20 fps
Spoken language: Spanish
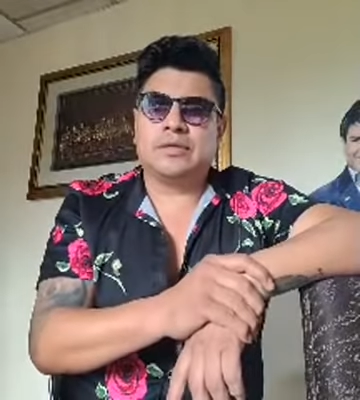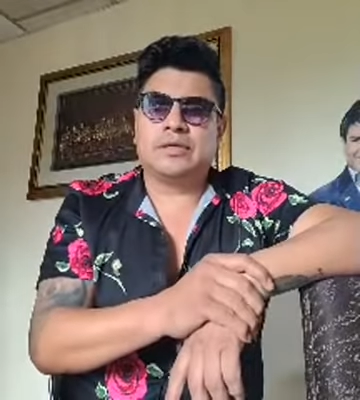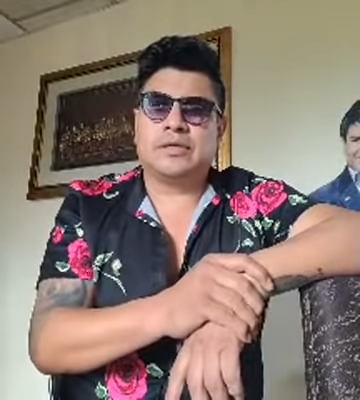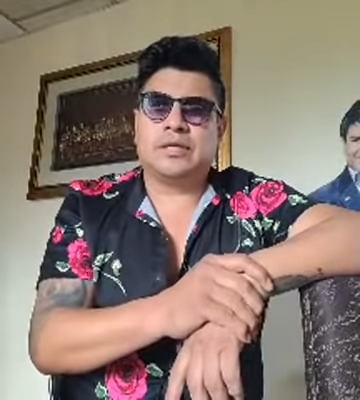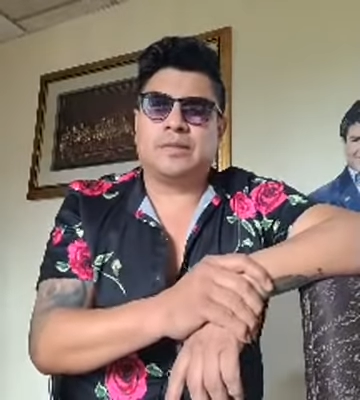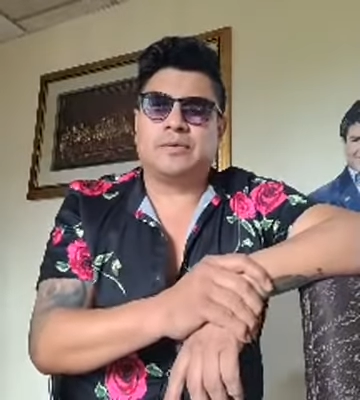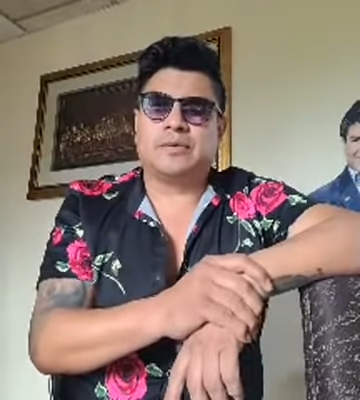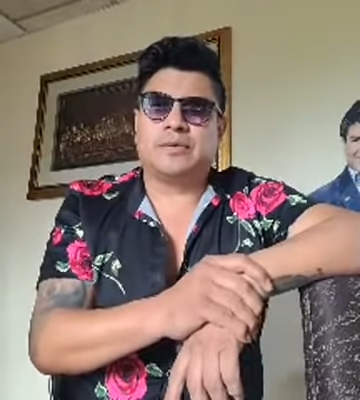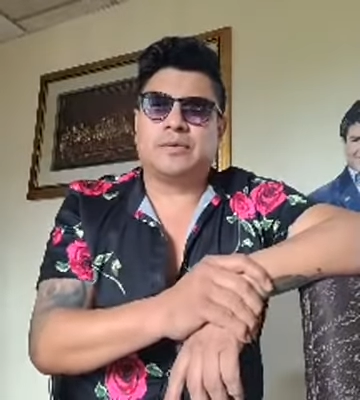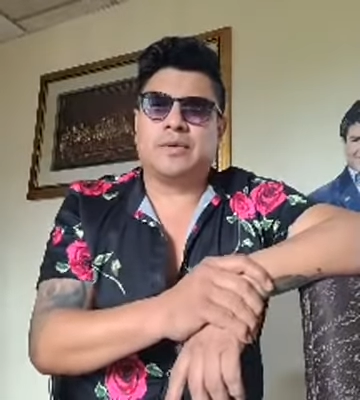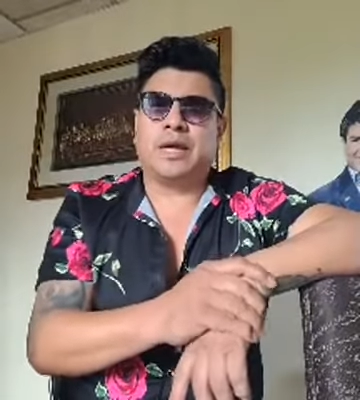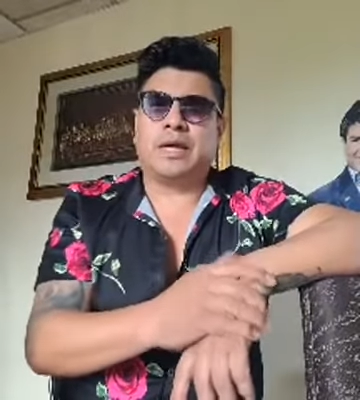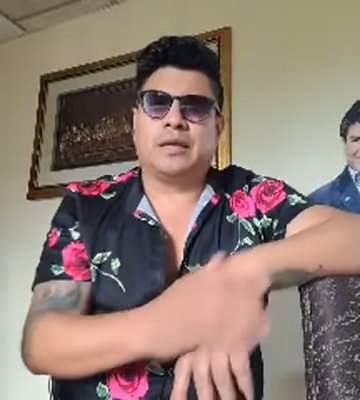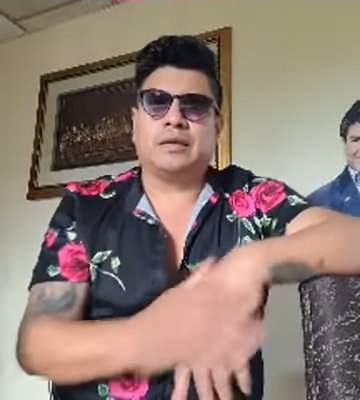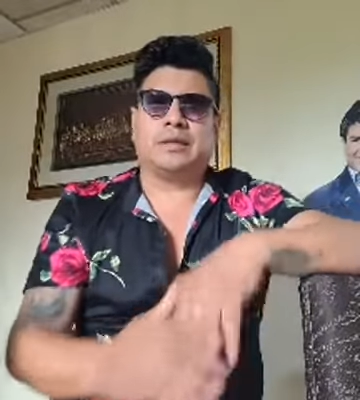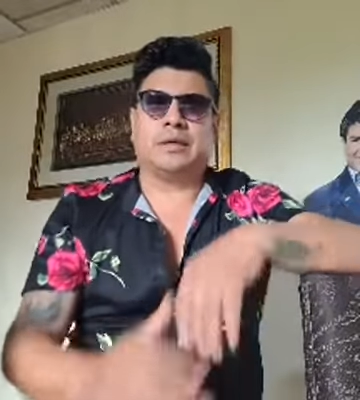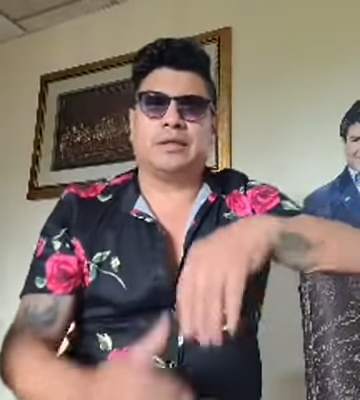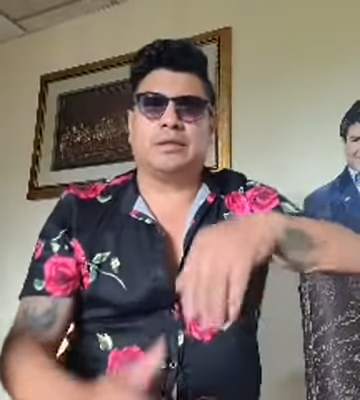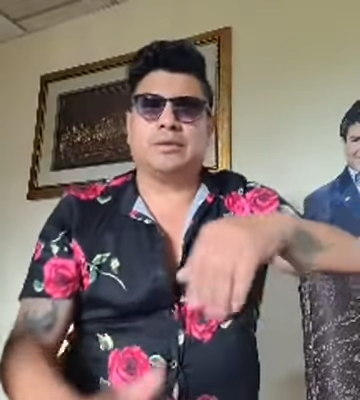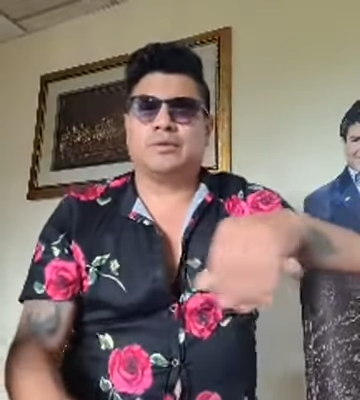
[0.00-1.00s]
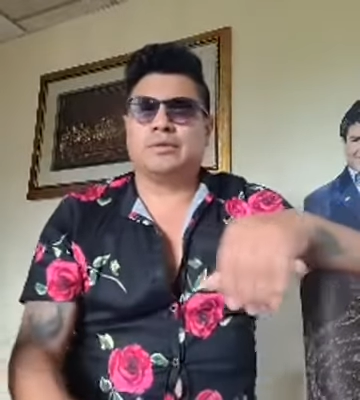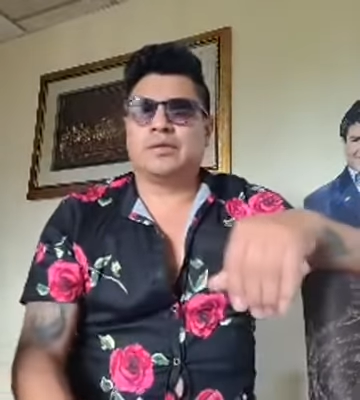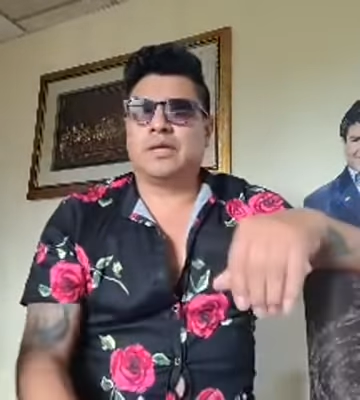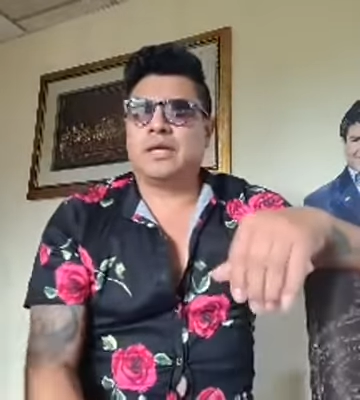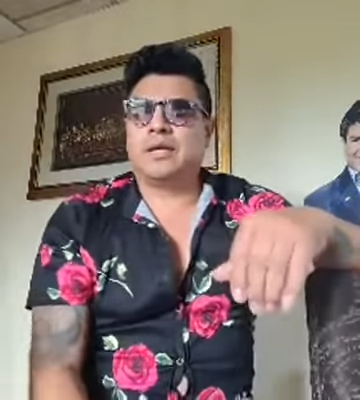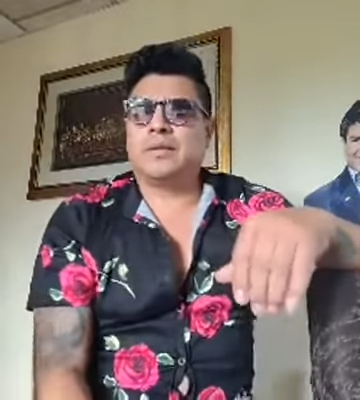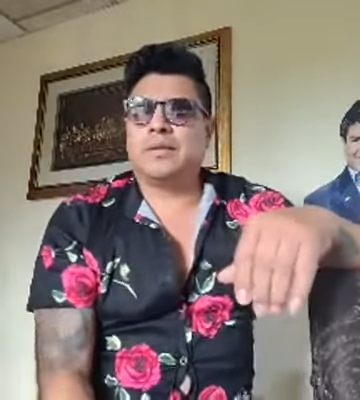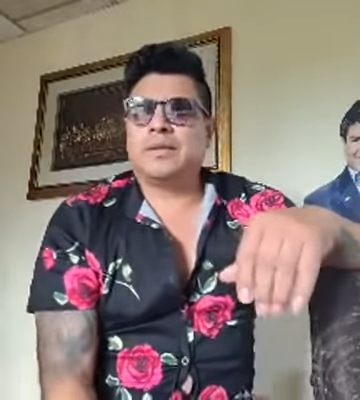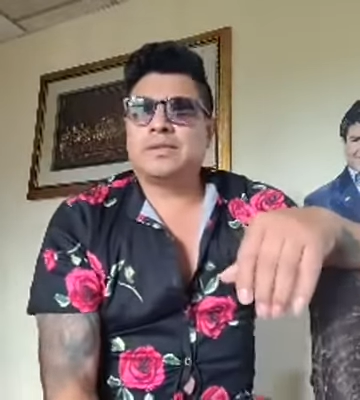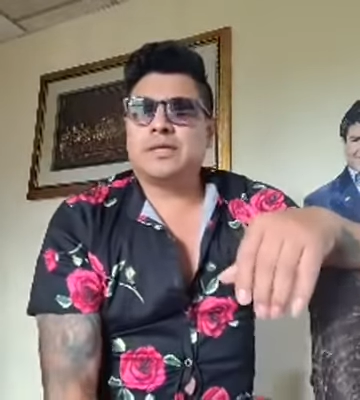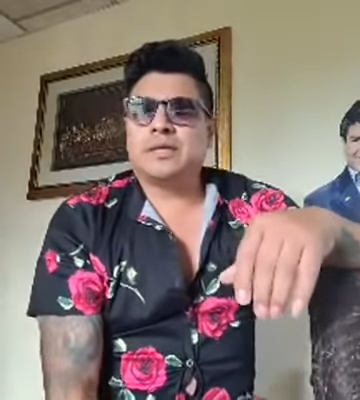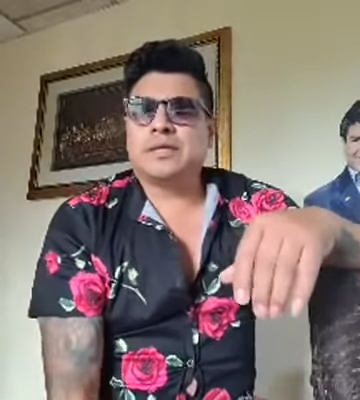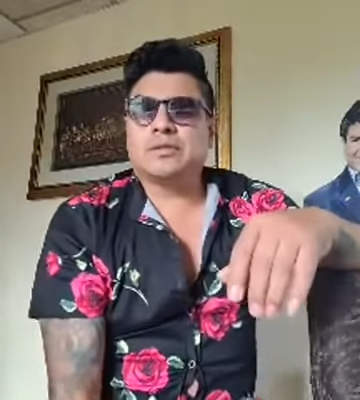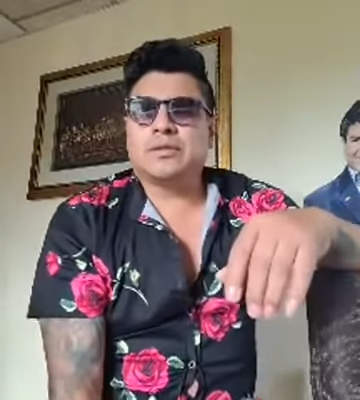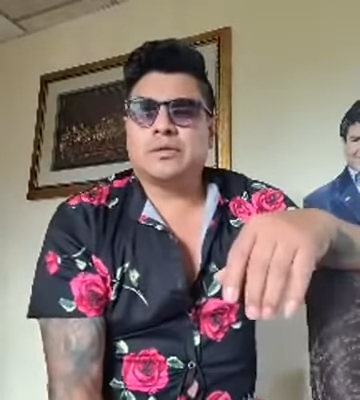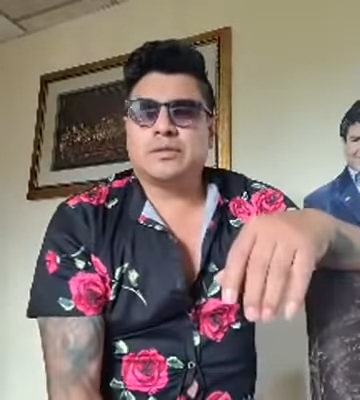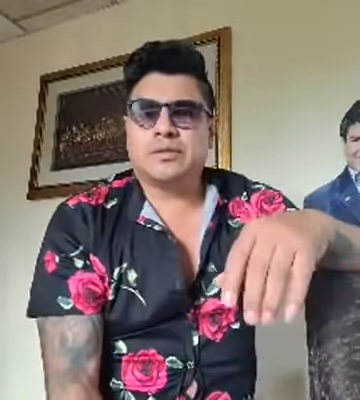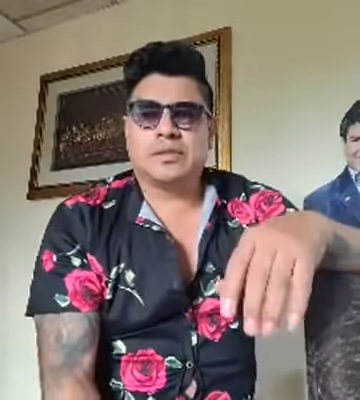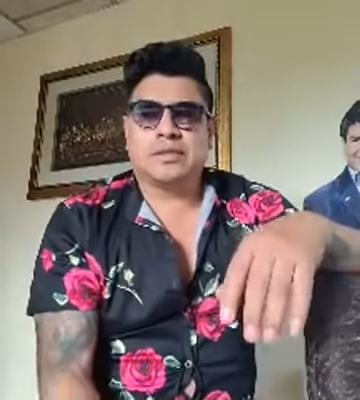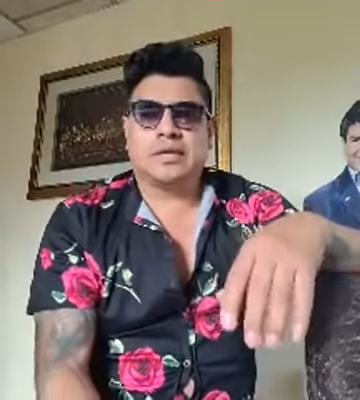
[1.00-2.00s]
que estamos bien, que no tergiversan las
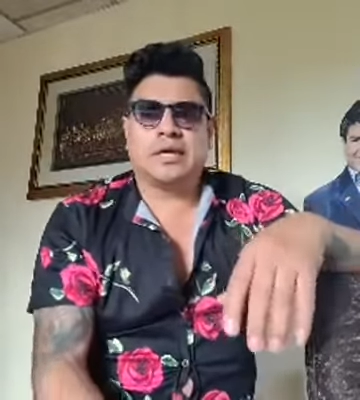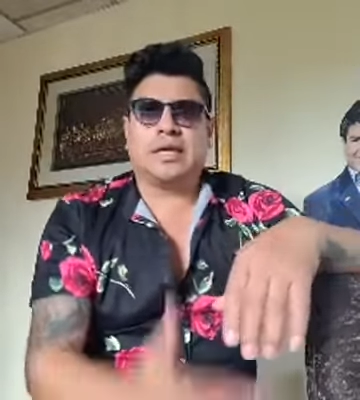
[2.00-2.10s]
cosas,